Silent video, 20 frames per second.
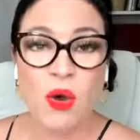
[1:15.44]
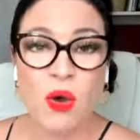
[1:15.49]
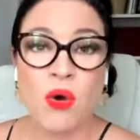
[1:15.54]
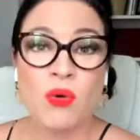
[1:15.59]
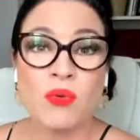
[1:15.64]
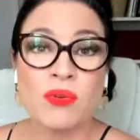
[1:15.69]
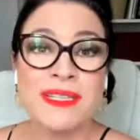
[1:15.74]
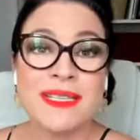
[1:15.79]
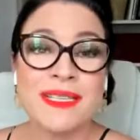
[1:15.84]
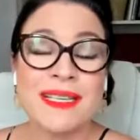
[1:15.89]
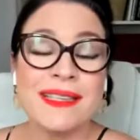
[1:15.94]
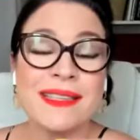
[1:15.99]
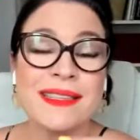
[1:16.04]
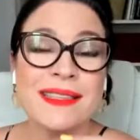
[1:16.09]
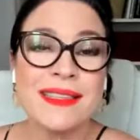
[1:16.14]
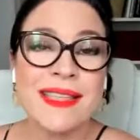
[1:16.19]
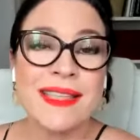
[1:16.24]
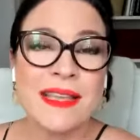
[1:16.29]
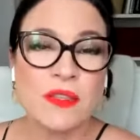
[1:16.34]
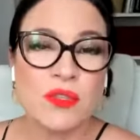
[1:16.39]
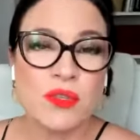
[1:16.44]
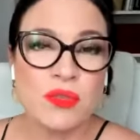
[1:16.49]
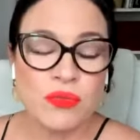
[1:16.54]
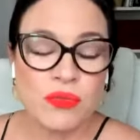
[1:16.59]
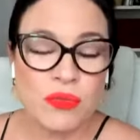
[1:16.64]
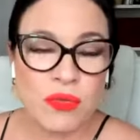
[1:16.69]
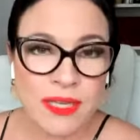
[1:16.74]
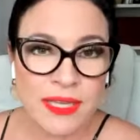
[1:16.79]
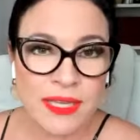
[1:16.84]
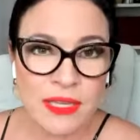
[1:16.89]
on s'est
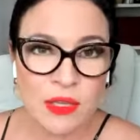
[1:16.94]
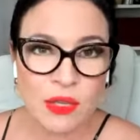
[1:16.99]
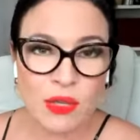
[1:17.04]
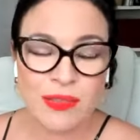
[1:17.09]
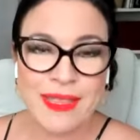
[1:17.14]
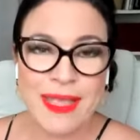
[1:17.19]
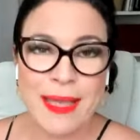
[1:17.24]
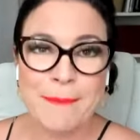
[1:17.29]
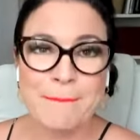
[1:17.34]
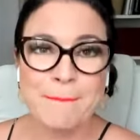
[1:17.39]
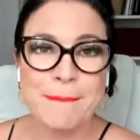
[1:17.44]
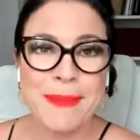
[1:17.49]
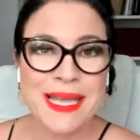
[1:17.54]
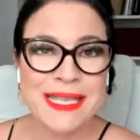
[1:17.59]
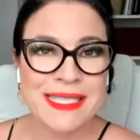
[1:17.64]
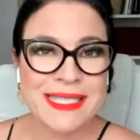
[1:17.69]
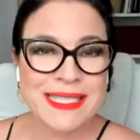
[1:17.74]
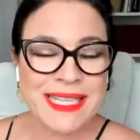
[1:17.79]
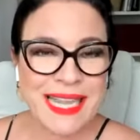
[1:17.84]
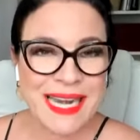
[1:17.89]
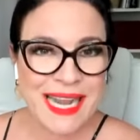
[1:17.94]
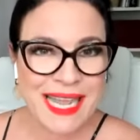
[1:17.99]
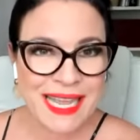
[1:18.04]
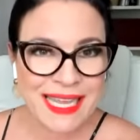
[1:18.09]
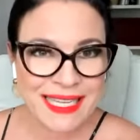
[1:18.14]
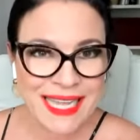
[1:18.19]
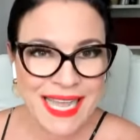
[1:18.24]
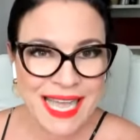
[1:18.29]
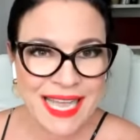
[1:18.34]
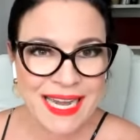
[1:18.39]
assuré que ta masse
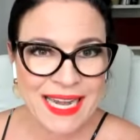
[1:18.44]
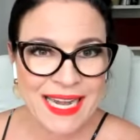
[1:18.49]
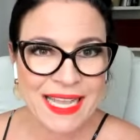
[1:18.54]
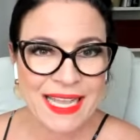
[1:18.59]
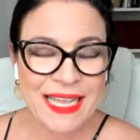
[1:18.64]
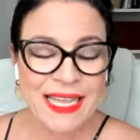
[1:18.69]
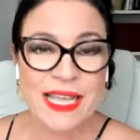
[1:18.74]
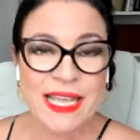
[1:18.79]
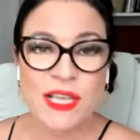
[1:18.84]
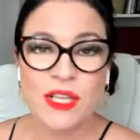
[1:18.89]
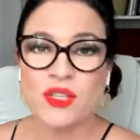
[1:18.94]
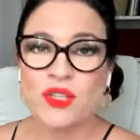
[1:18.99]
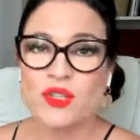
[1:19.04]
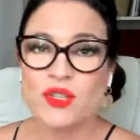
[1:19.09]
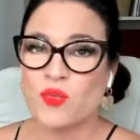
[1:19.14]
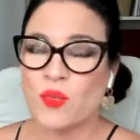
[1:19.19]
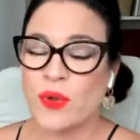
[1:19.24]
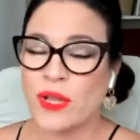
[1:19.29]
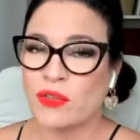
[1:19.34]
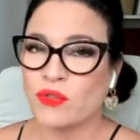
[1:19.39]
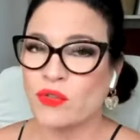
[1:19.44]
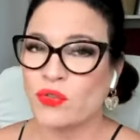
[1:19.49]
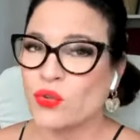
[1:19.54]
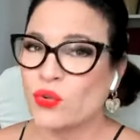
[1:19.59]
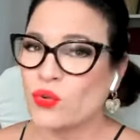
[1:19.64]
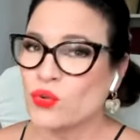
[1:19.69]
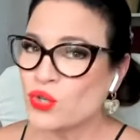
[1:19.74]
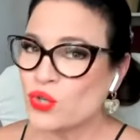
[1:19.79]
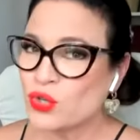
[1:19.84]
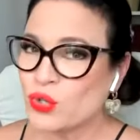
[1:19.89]
salariale soit
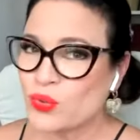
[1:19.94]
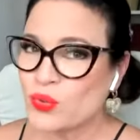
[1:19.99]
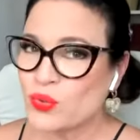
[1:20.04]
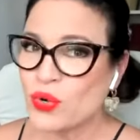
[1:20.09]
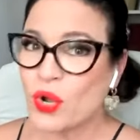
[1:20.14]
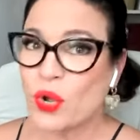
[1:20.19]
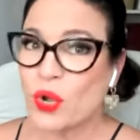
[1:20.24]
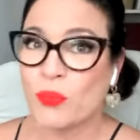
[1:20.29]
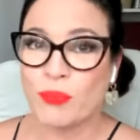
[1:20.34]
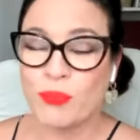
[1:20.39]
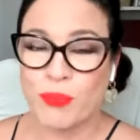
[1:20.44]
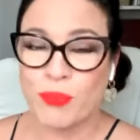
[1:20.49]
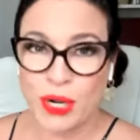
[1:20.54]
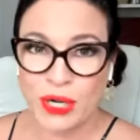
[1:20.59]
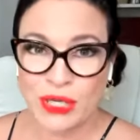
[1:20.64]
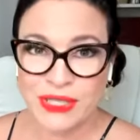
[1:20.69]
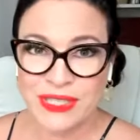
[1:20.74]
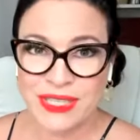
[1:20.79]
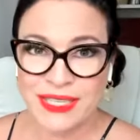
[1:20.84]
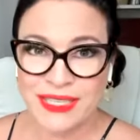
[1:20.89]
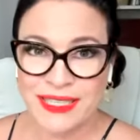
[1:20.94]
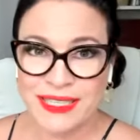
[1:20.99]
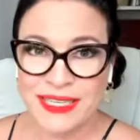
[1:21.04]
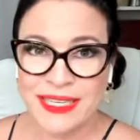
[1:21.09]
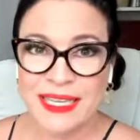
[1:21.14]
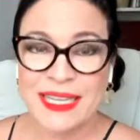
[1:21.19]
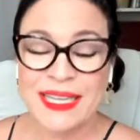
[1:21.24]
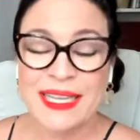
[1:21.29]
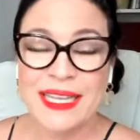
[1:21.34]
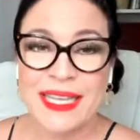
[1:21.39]
toujours bonne
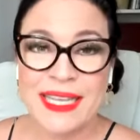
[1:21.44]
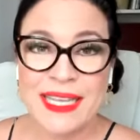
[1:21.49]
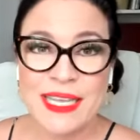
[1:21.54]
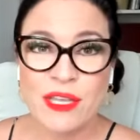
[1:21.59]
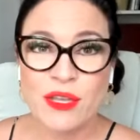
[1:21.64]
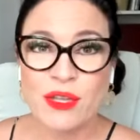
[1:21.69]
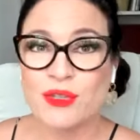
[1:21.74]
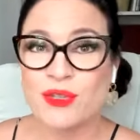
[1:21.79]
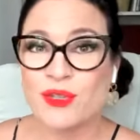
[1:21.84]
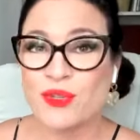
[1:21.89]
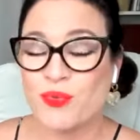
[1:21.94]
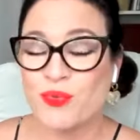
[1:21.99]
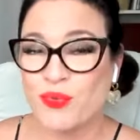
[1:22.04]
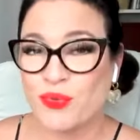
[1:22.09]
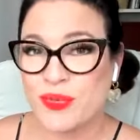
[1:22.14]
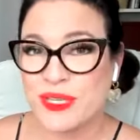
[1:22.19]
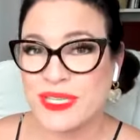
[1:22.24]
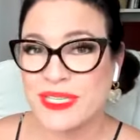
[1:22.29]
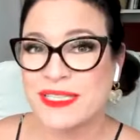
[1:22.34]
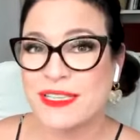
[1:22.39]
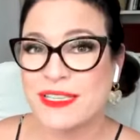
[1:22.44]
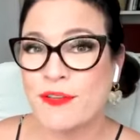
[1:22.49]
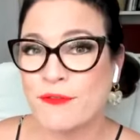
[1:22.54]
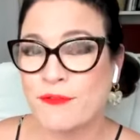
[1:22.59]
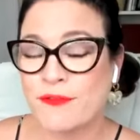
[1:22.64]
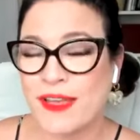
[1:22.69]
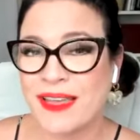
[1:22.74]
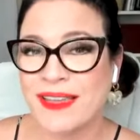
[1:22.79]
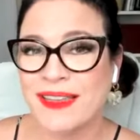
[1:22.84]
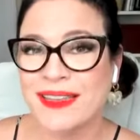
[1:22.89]
et que tu puisses
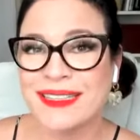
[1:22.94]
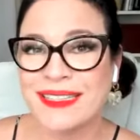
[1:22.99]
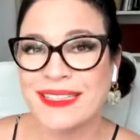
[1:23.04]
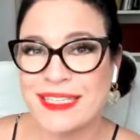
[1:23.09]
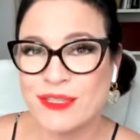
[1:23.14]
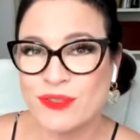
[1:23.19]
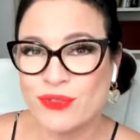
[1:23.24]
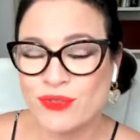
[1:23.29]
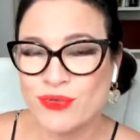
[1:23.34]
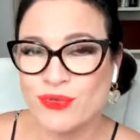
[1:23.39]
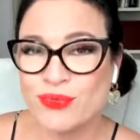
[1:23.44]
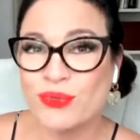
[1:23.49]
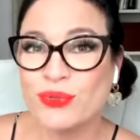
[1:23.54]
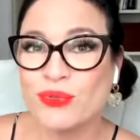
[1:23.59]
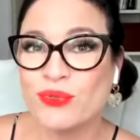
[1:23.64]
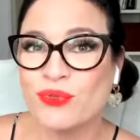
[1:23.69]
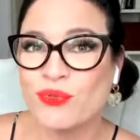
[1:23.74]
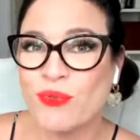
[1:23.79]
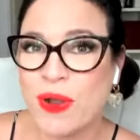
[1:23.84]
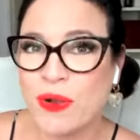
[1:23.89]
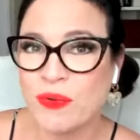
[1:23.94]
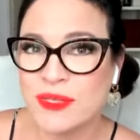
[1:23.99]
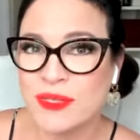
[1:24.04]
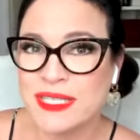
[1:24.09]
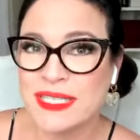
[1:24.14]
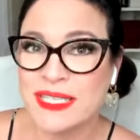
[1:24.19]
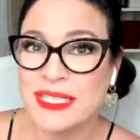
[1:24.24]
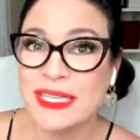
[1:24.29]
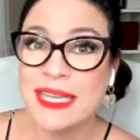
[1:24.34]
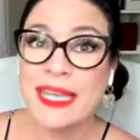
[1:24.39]
faire des sous toi
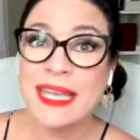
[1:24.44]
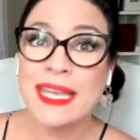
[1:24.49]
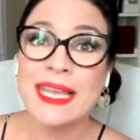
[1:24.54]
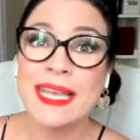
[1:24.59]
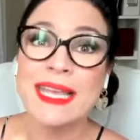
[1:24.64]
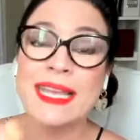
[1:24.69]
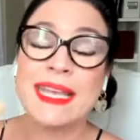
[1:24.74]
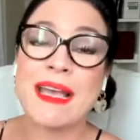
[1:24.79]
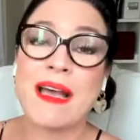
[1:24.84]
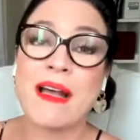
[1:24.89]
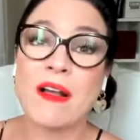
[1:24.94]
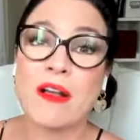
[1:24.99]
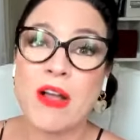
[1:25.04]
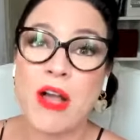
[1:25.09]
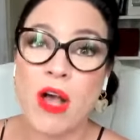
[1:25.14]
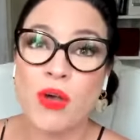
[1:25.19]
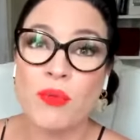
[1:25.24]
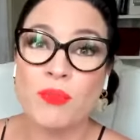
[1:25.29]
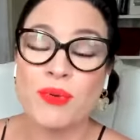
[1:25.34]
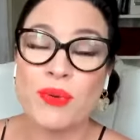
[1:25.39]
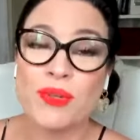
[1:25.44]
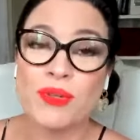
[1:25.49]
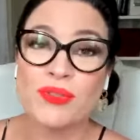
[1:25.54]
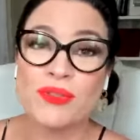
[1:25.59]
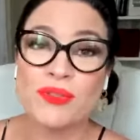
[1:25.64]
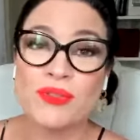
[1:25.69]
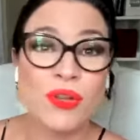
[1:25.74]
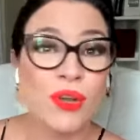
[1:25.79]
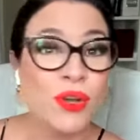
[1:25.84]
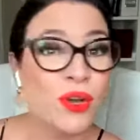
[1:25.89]
aussi et encore
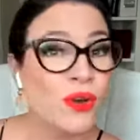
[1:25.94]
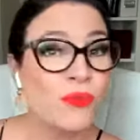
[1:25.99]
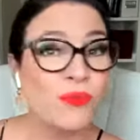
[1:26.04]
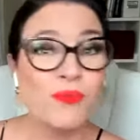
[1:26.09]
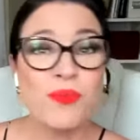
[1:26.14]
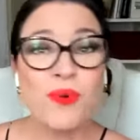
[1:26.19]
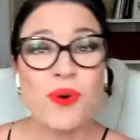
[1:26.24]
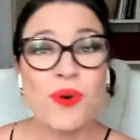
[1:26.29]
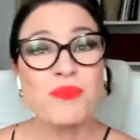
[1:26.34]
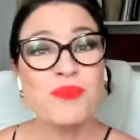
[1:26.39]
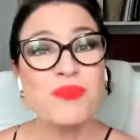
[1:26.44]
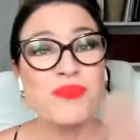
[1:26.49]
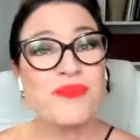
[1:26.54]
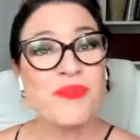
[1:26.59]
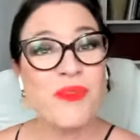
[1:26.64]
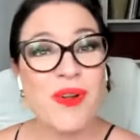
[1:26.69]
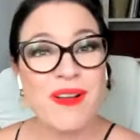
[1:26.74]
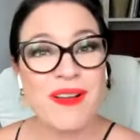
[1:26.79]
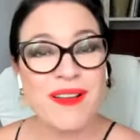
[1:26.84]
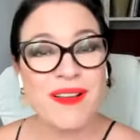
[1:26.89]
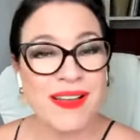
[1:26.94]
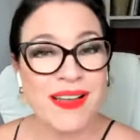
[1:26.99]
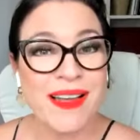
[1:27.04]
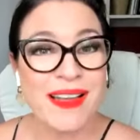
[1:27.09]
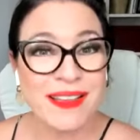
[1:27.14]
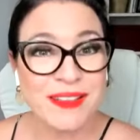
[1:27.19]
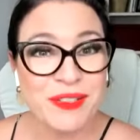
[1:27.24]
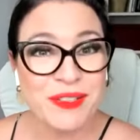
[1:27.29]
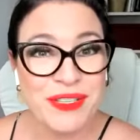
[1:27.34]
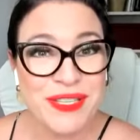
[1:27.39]
plus pour pouvoir
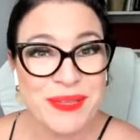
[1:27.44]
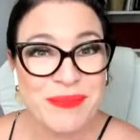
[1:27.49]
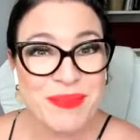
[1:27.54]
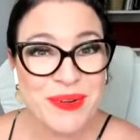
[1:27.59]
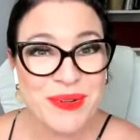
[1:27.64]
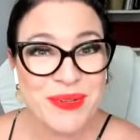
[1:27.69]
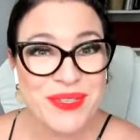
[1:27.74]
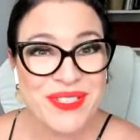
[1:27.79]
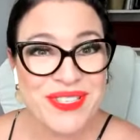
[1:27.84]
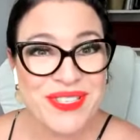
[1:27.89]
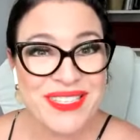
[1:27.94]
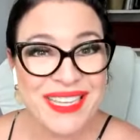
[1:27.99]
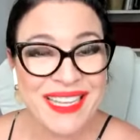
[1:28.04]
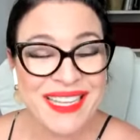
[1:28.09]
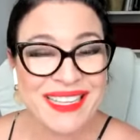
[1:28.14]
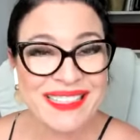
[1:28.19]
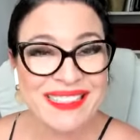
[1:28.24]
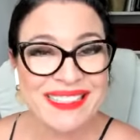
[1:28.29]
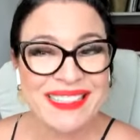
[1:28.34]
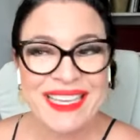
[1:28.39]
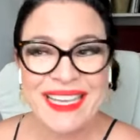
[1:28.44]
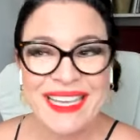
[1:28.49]
en donner plus. Hein?